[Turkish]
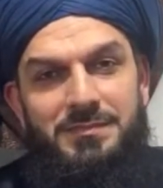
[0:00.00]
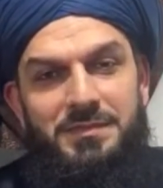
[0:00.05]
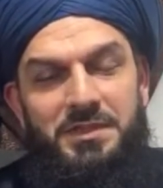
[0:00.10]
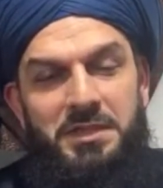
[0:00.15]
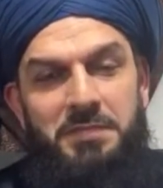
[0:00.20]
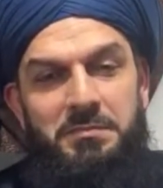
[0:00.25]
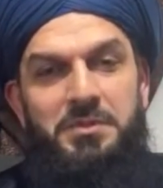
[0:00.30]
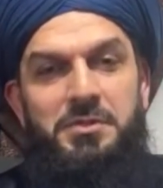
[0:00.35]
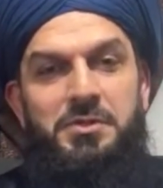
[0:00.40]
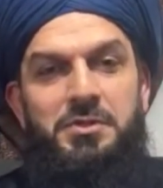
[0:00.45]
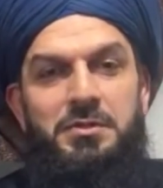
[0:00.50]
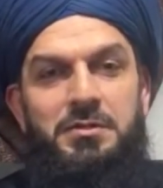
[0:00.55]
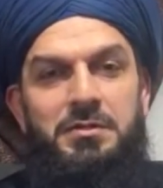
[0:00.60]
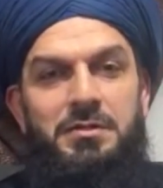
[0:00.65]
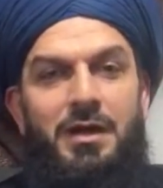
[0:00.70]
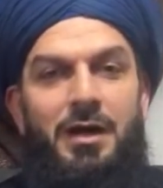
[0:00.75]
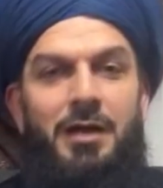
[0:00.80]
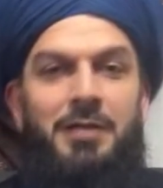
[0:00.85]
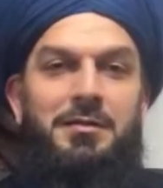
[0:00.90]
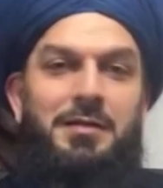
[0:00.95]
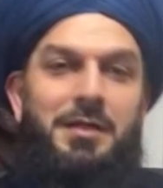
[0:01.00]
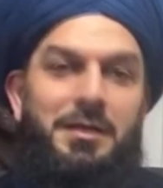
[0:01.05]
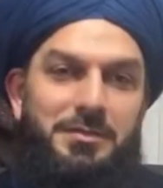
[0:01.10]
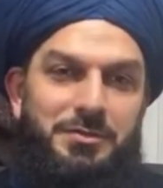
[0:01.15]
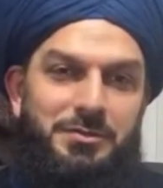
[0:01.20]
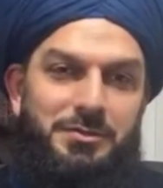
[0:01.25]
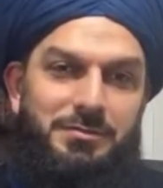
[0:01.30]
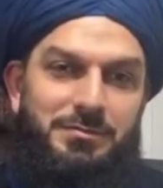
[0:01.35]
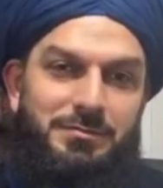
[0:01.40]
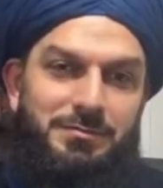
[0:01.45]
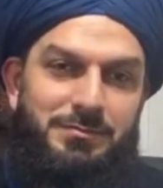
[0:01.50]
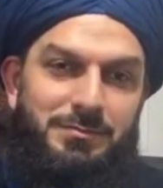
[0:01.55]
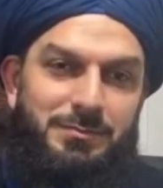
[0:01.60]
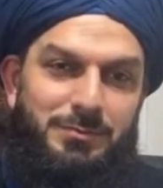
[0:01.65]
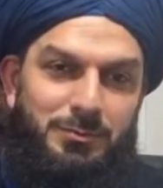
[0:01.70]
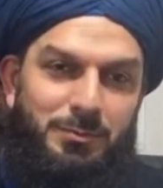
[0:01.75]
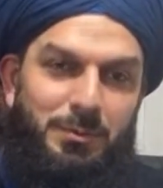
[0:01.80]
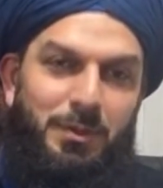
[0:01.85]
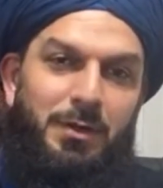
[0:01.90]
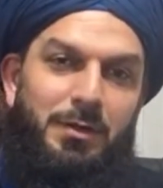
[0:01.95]
Kim için? Allah için.
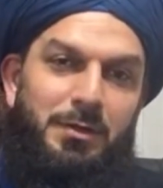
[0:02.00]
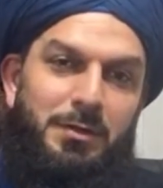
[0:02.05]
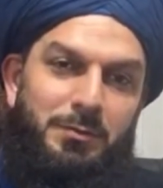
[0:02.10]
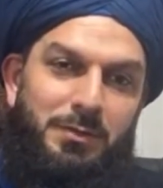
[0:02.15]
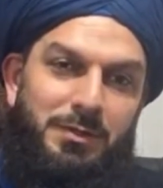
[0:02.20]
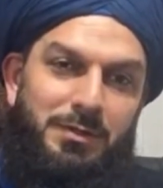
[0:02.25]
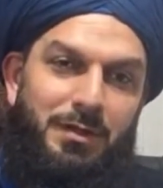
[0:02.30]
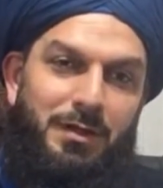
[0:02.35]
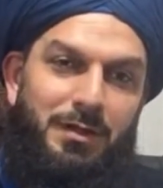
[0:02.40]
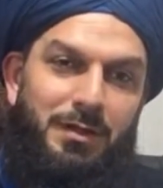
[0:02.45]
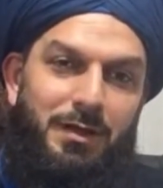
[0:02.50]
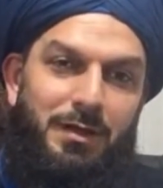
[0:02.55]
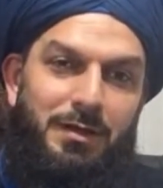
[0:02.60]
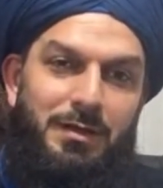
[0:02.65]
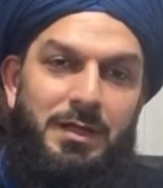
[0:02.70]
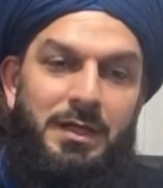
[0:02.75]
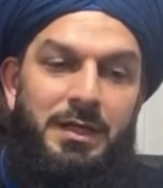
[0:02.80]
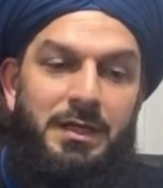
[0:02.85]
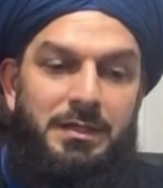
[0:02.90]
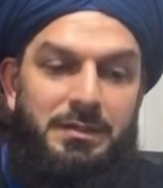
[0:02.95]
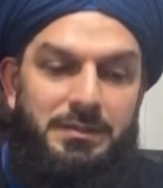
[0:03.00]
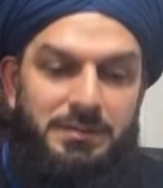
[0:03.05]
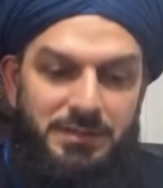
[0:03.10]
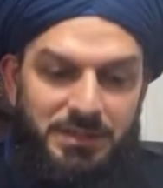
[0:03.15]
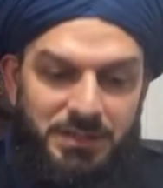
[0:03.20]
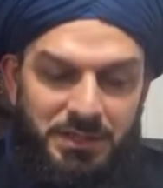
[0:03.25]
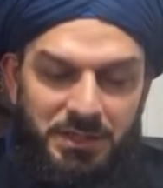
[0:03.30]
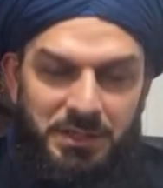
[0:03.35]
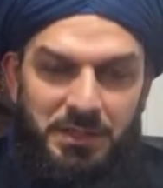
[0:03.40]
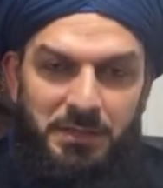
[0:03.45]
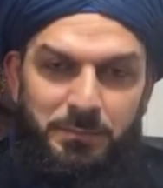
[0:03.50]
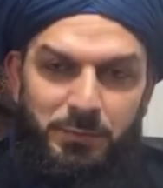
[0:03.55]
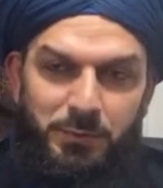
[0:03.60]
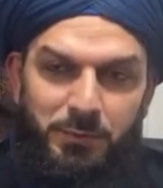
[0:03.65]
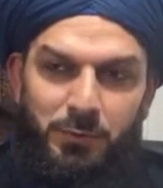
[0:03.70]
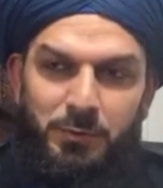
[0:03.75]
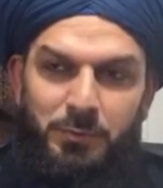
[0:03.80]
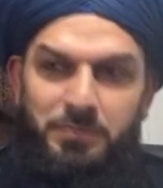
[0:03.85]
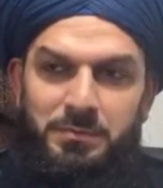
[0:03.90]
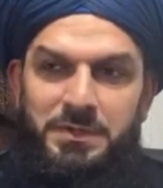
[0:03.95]
Subhanahu ve Teala. Zikir
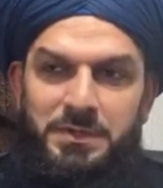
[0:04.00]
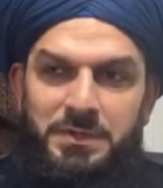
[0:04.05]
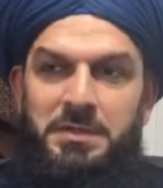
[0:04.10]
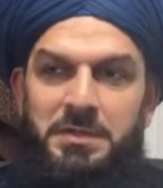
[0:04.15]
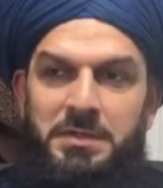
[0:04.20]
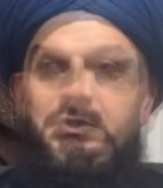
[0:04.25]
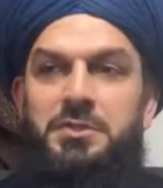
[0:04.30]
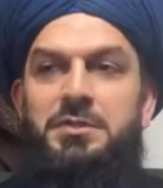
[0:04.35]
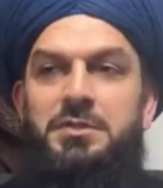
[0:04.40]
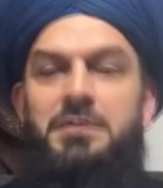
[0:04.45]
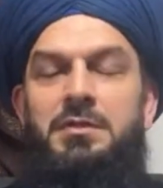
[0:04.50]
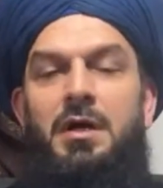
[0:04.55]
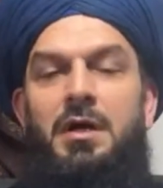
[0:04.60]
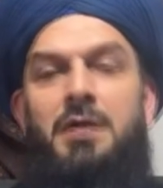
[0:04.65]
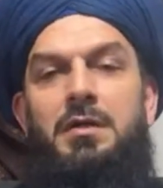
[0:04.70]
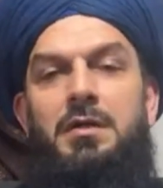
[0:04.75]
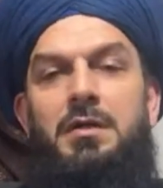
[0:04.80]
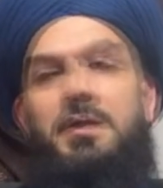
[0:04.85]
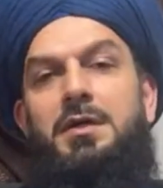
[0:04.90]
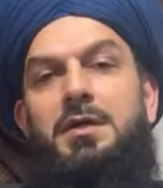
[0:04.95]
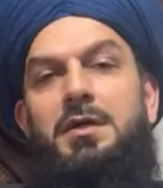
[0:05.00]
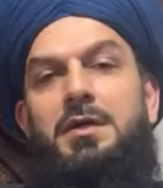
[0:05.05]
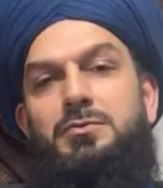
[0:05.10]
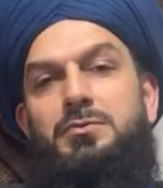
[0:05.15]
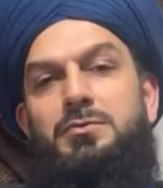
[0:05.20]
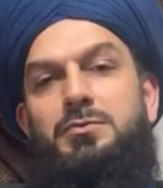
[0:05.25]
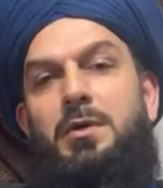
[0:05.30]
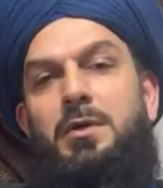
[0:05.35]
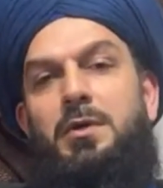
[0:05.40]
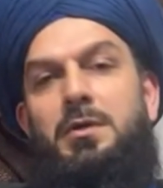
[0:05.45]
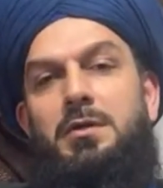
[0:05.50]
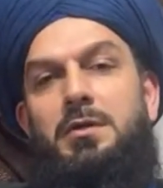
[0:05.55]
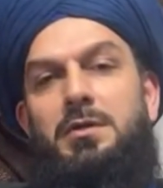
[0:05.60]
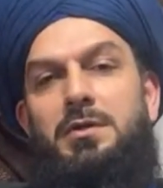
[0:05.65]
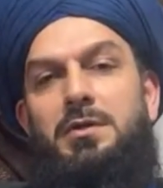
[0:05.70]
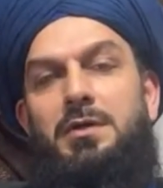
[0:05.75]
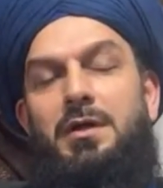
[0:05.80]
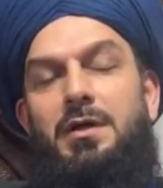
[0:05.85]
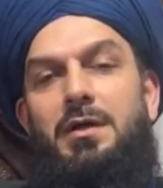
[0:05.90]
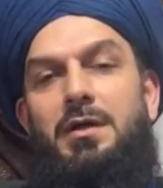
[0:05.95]
yapıyorum. Kim için? Allah için. Subhanahu ve
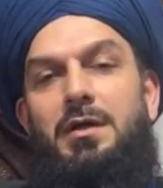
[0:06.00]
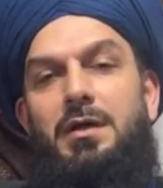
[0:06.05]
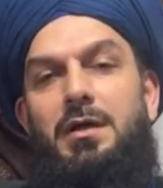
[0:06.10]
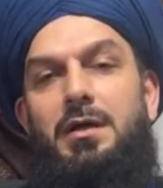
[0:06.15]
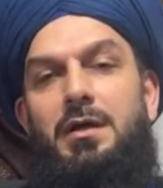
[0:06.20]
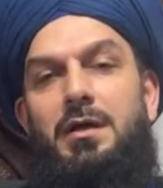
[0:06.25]
Teala.